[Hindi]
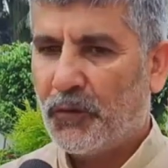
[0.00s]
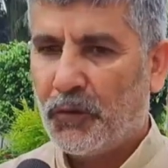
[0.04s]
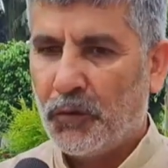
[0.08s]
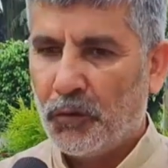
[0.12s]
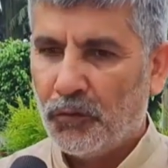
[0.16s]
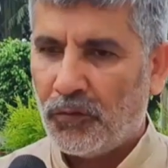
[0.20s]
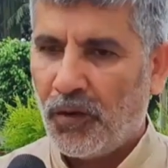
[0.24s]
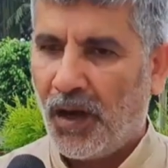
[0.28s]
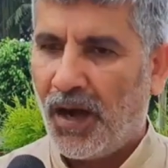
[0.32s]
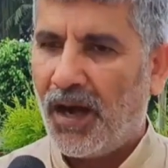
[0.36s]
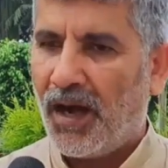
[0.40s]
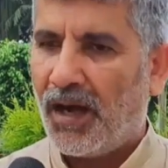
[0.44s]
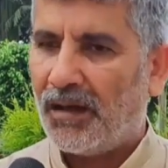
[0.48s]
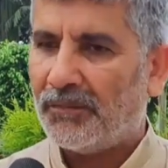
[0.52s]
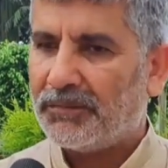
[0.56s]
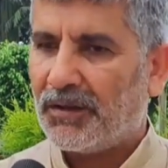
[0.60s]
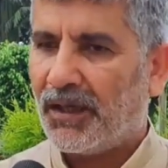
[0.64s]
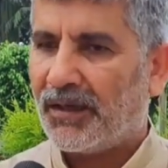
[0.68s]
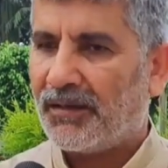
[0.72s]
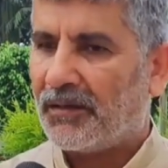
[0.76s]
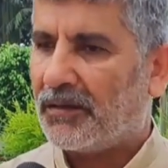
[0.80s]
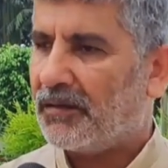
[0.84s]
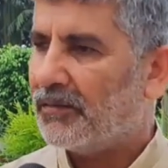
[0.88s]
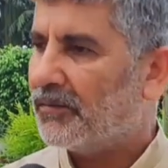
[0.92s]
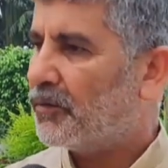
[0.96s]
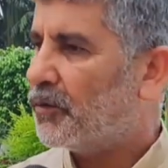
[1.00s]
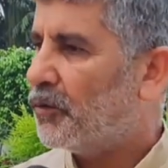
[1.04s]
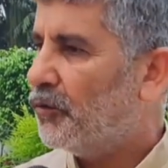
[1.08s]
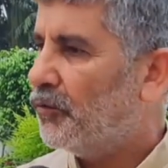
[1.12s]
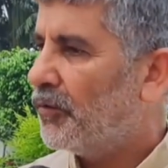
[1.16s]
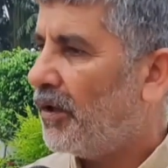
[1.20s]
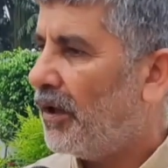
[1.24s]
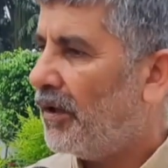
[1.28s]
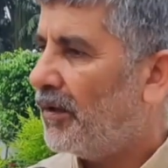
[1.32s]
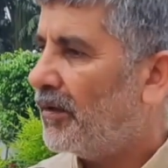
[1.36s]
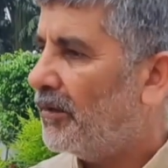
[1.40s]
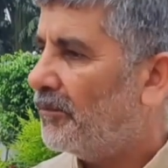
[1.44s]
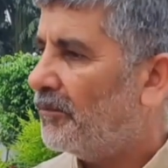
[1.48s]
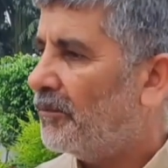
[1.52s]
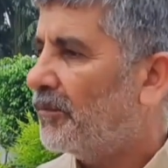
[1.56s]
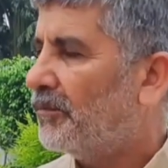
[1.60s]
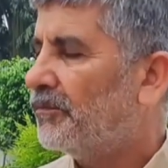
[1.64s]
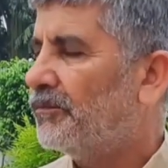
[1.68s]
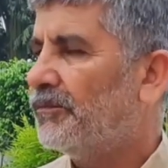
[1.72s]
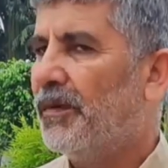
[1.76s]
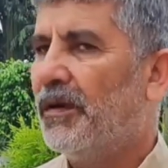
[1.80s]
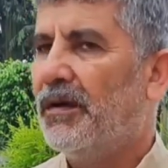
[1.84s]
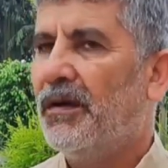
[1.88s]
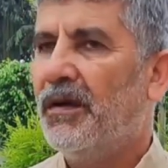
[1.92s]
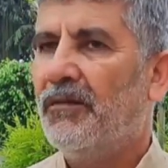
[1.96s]
क्यों ना अब तक क्यों ना
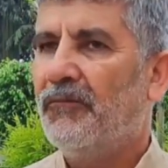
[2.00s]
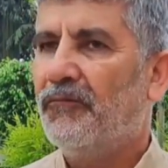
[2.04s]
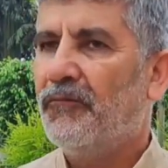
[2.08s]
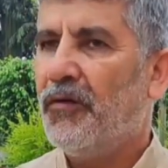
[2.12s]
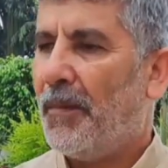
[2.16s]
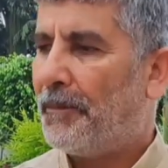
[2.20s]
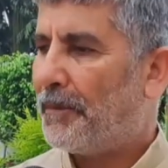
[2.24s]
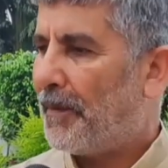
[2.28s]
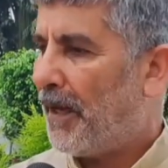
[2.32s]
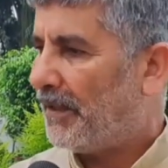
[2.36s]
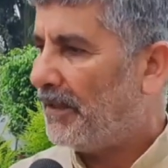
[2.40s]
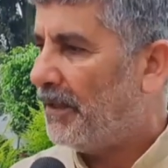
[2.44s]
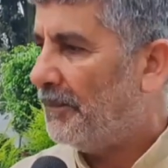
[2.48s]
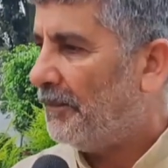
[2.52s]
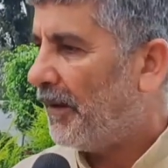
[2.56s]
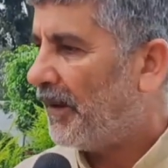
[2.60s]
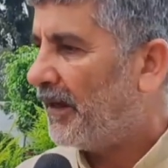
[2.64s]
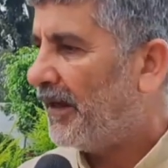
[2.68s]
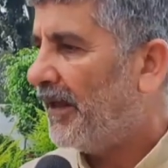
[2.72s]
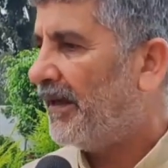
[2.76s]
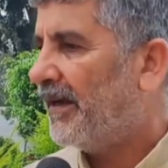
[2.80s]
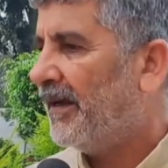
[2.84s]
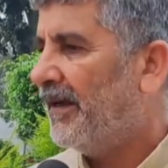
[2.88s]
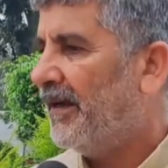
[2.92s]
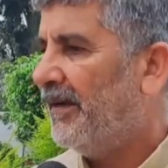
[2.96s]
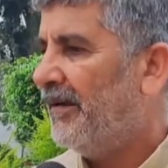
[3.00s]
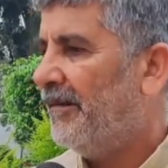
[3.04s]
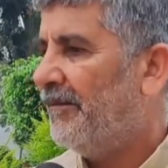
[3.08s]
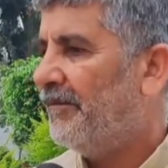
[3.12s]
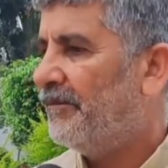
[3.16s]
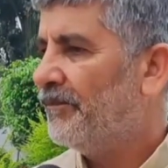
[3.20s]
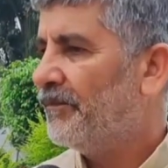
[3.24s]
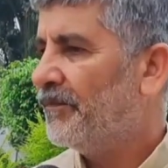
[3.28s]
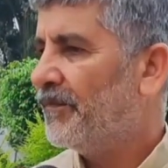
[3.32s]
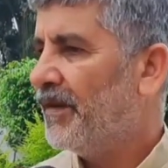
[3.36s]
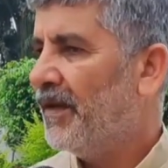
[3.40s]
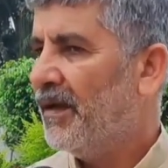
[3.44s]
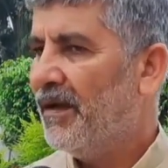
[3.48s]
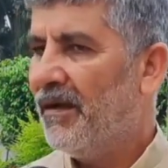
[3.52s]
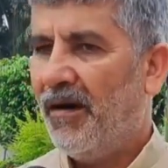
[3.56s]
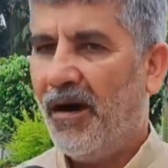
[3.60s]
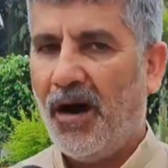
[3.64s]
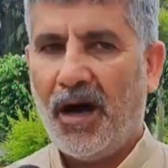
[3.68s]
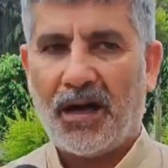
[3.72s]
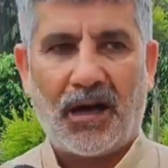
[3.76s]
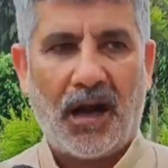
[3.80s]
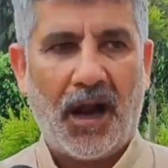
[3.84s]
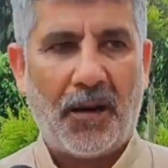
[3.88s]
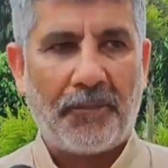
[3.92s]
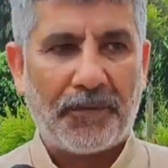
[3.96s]
वे अपराधी पकड़े गए
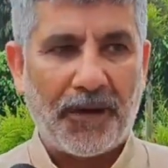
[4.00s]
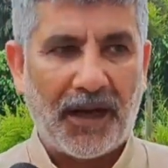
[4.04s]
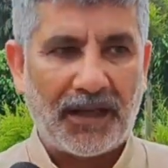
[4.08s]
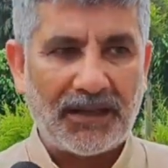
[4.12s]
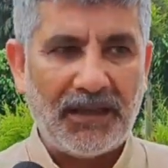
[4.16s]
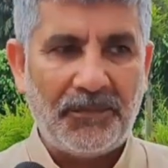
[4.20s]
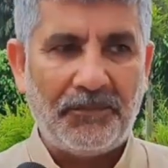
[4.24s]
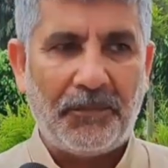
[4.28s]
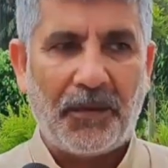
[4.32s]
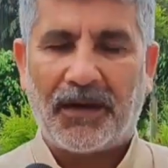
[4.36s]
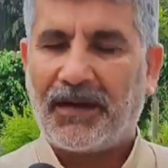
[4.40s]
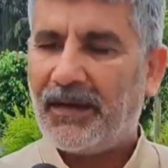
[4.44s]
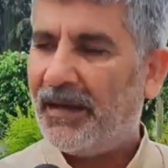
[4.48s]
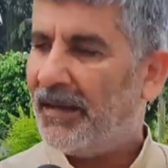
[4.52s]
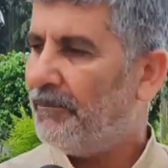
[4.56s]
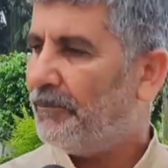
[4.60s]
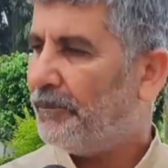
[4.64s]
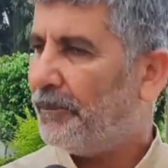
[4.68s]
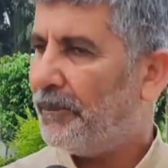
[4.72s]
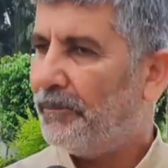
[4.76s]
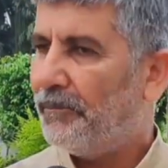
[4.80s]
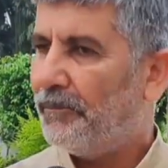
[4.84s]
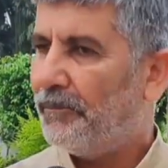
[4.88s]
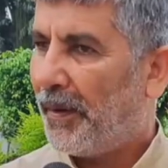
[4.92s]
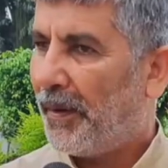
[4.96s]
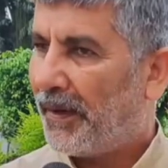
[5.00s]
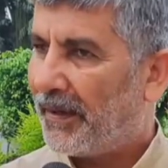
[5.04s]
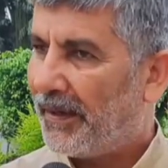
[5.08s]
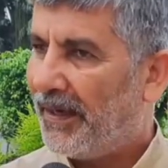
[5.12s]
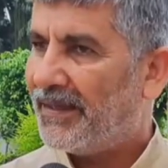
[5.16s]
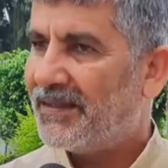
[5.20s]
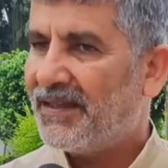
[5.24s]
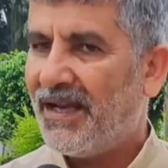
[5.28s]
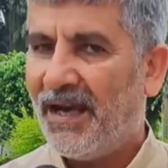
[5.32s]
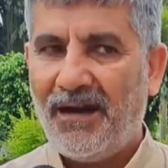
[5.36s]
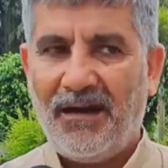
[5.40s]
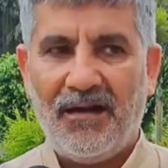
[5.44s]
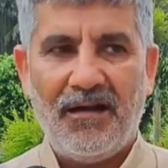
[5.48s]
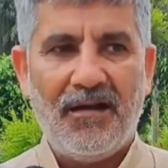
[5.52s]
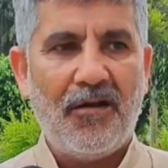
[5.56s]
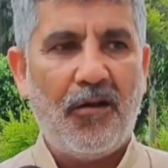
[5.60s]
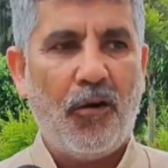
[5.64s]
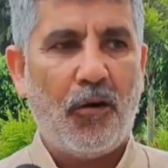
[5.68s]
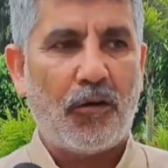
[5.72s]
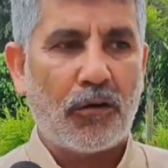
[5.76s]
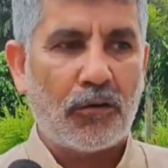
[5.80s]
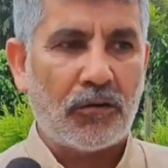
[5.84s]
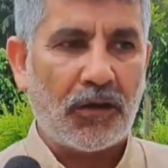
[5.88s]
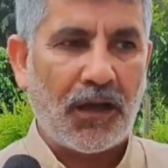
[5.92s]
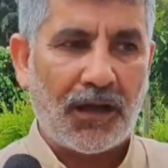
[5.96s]
और अपराधी पकड़े पकड़े जा
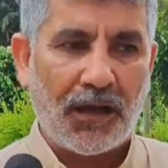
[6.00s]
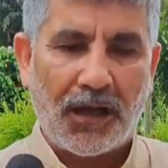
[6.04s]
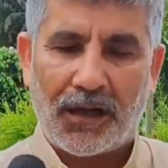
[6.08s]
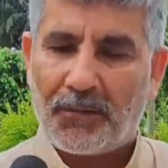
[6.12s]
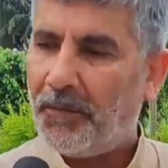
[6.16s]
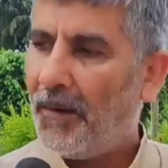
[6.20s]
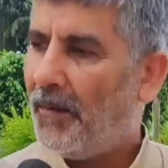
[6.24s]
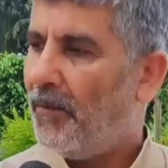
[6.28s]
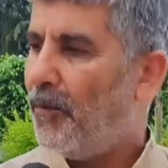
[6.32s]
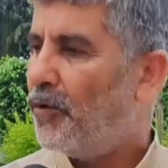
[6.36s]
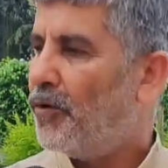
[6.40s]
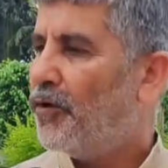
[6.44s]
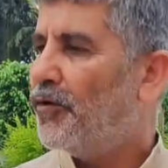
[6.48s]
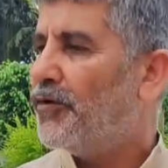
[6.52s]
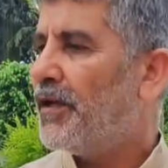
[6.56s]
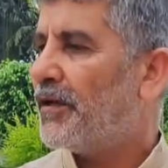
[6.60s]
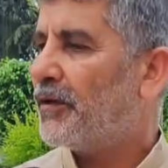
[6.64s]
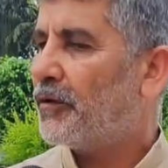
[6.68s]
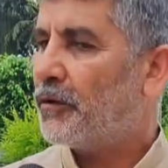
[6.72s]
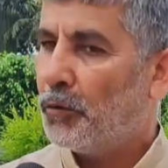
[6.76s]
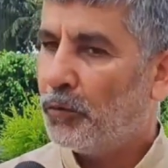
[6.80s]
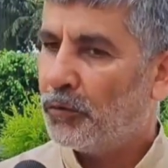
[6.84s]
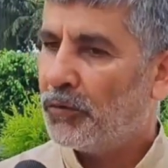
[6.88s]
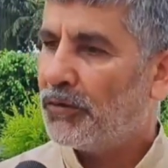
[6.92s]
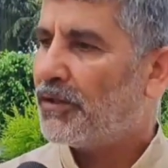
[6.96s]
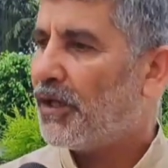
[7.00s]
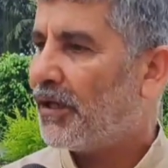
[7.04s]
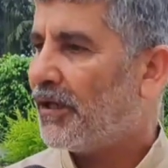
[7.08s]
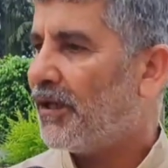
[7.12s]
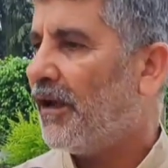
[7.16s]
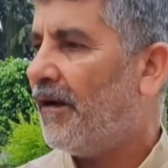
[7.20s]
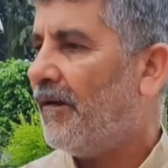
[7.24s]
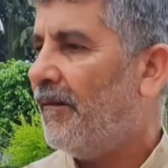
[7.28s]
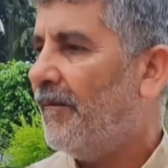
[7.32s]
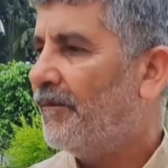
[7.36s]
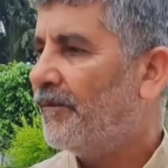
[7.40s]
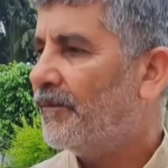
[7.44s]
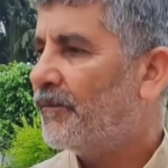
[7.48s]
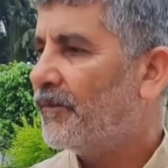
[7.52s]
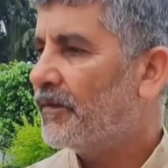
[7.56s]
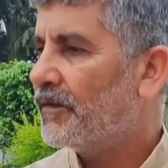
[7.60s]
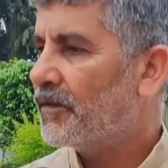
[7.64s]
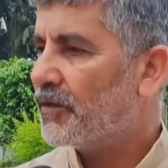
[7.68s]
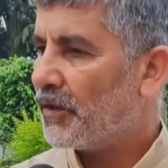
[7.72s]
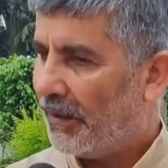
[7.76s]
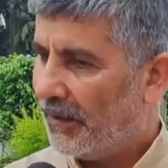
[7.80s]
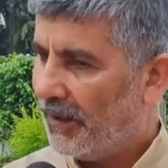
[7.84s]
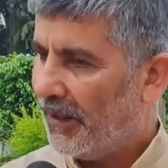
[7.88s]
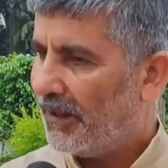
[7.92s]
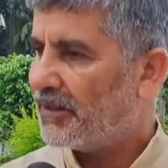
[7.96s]
और उनके घर पर बुलडोजर क्यों नहीं चल रहा
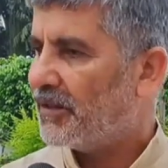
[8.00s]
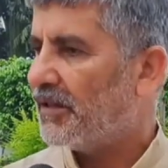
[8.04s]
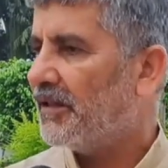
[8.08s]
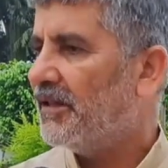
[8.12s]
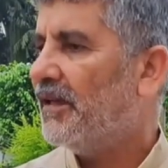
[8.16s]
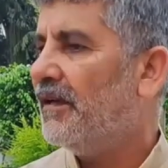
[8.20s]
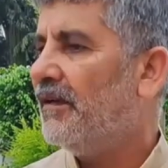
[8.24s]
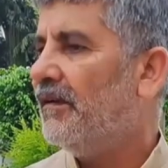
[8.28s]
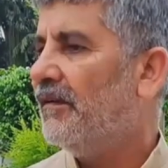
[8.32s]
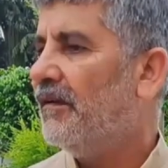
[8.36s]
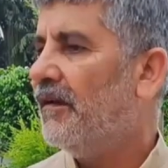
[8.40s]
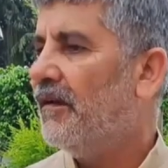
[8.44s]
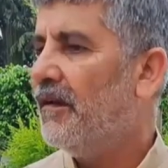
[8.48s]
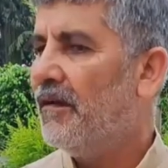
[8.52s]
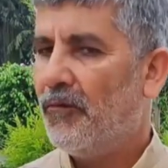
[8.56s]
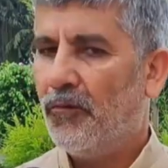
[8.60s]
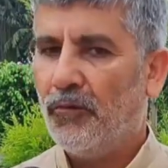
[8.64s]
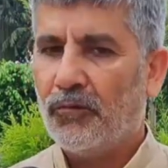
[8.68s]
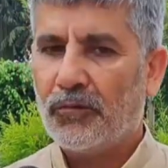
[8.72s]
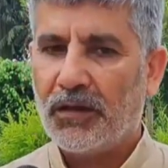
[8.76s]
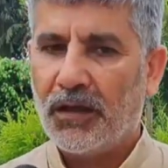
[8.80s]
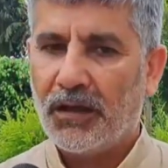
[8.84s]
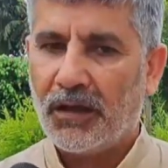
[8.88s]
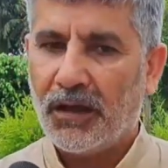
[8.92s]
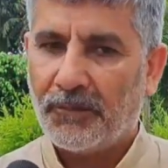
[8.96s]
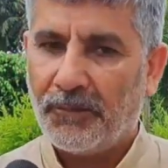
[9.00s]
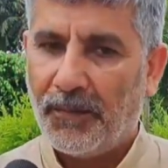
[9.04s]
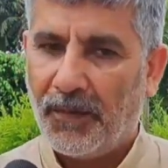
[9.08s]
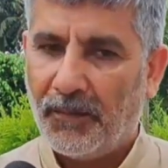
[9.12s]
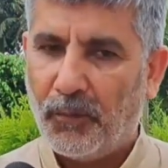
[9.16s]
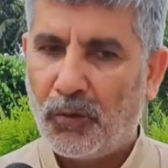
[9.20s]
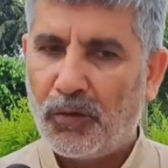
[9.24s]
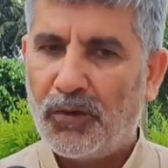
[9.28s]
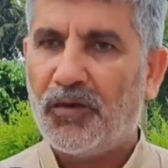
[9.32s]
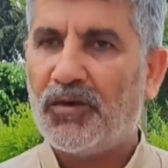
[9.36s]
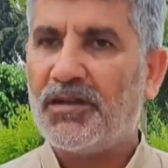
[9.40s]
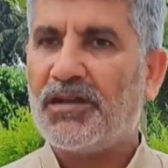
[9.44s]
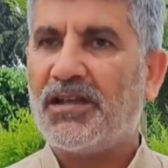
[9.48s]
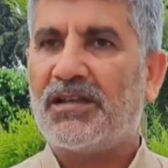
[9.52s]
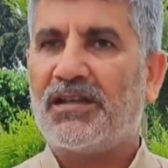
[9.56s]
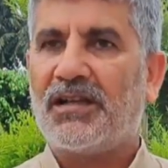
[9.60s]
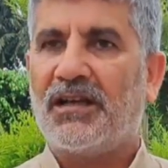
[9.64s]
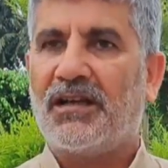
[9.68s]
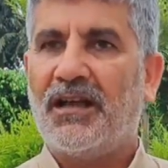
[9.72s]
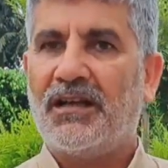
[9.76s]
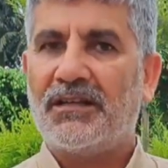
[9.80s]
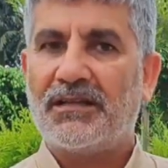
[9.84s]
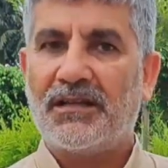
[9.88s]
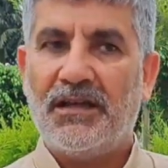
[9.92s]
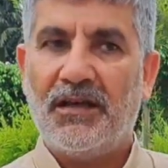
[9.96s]
चलना चाहिए उनके घर पर बुलडोजर
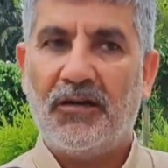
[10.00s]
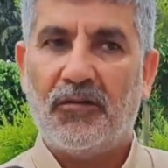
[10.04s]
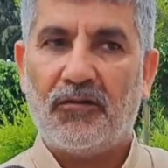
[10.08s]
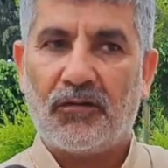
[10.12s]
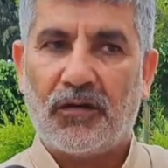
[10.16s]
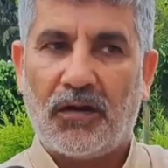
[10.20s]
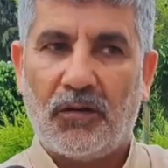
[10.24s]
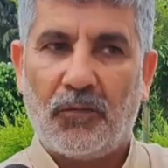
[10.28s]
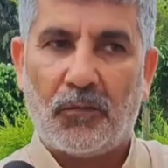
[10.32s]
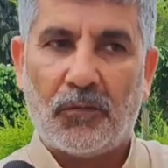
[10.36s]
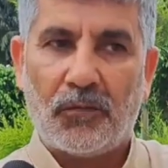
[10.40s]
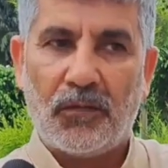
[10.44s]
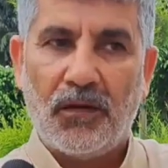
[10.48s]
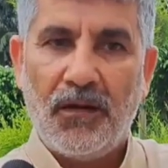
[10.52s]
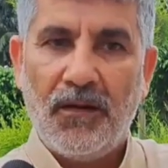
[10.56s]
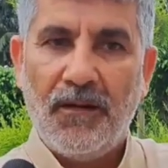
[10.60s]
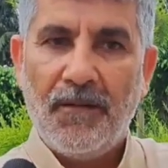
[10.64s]
चलना चाहिए उनको